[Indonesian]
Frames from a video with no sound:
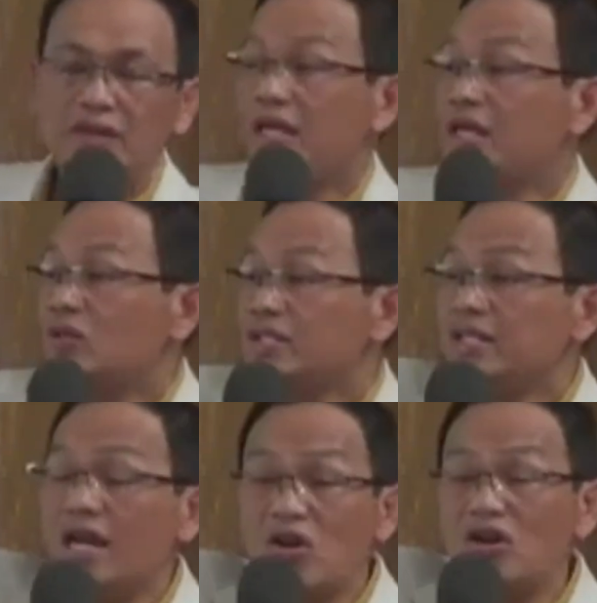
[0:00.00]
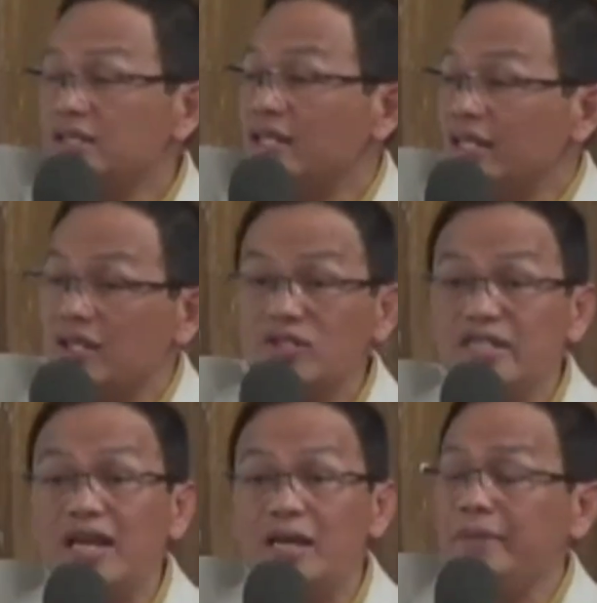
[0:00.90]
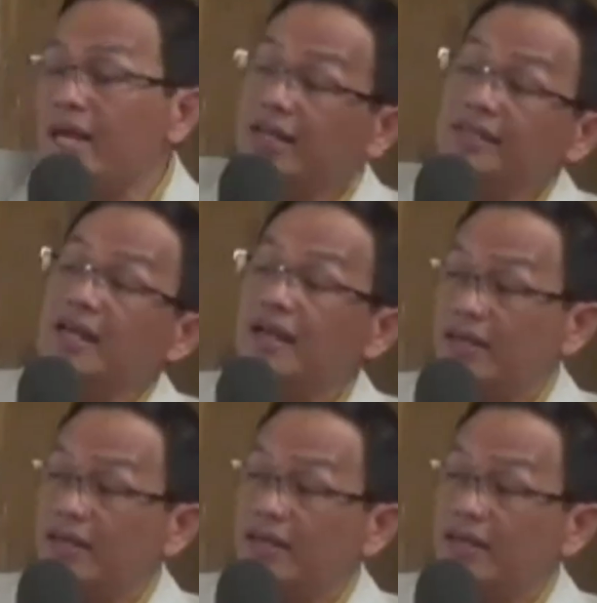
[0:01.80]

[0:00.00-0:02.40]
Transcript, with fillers: Itu sinar ronsen, itu sinar biasa.